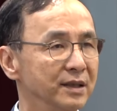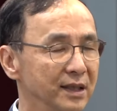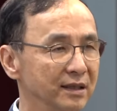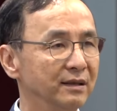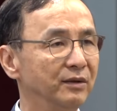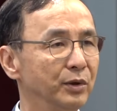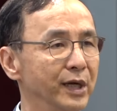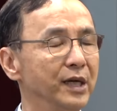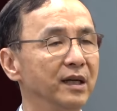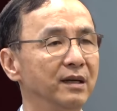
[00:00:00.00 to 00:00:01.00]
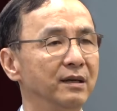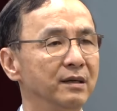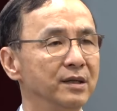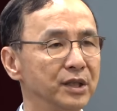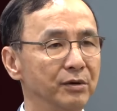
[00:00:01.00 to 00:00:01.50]
这个对
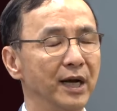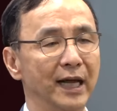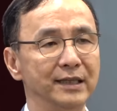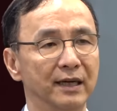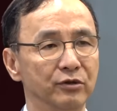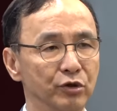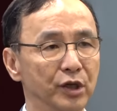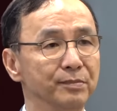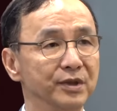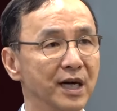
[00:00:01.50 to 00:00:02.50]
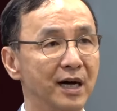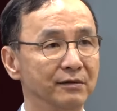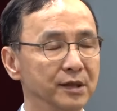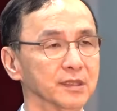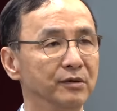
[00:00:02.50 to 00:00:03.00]
社会来讲绝对不是好
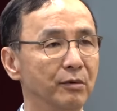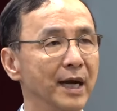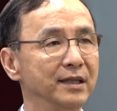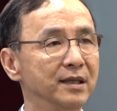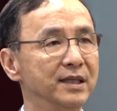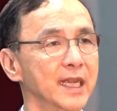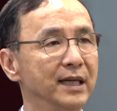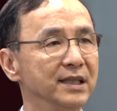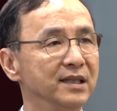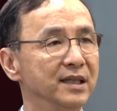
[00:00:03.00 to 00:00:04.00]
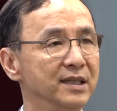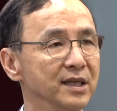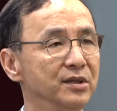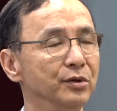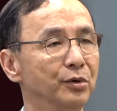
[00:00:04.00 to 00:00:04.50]
事。我还是再一次的
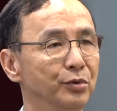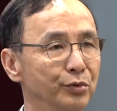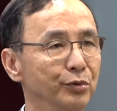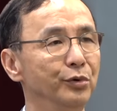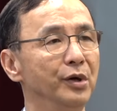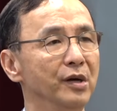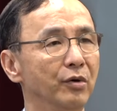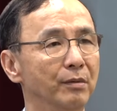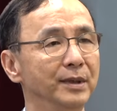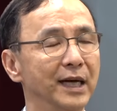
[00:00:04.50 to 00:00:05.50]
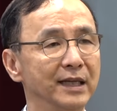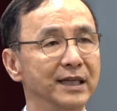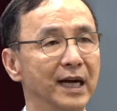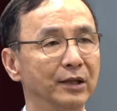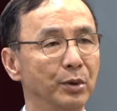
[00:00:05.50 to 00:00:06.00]
郑重呼吁，我们大
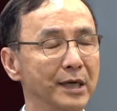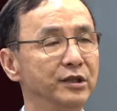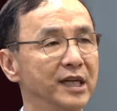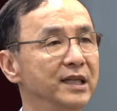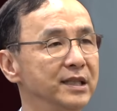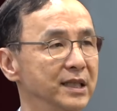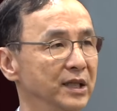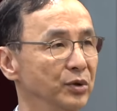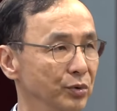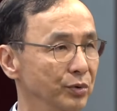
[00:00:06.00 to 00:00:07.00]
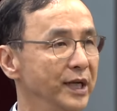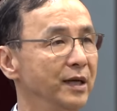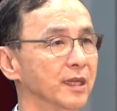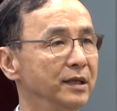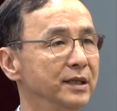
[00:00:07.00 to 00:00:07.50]
家团结一起努
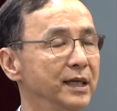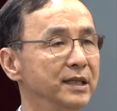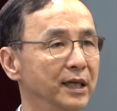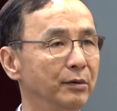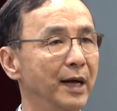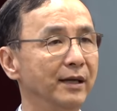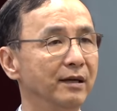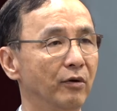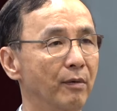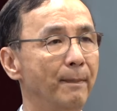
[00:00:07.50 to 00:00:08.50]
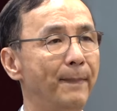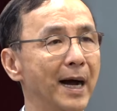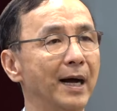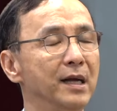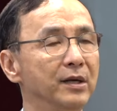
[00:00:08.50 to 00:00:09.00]
力。现阶段我们
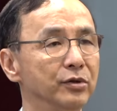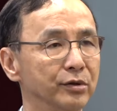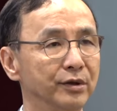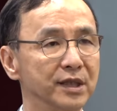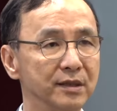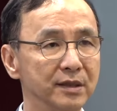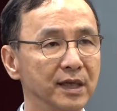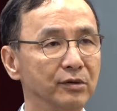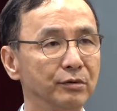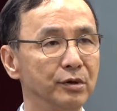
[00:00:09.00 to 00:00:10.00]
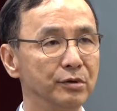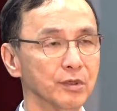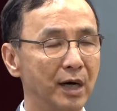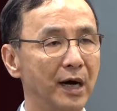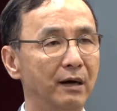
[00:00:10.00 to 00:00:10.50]
把所有的市政工作
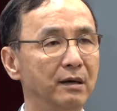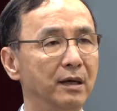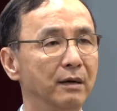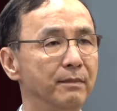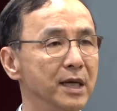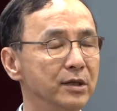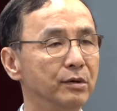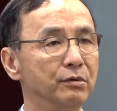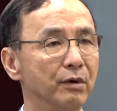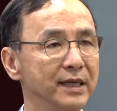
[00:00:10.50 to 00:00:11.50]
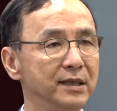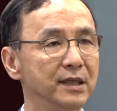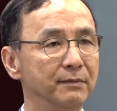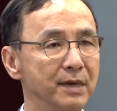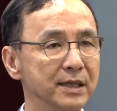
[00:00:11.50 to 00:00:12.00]
做好，民众关
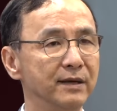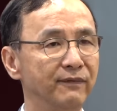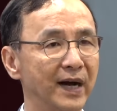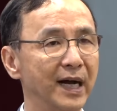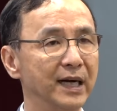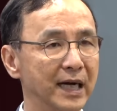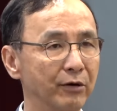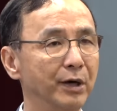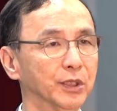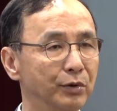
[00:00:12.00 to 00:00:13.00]
心的民生法案赶快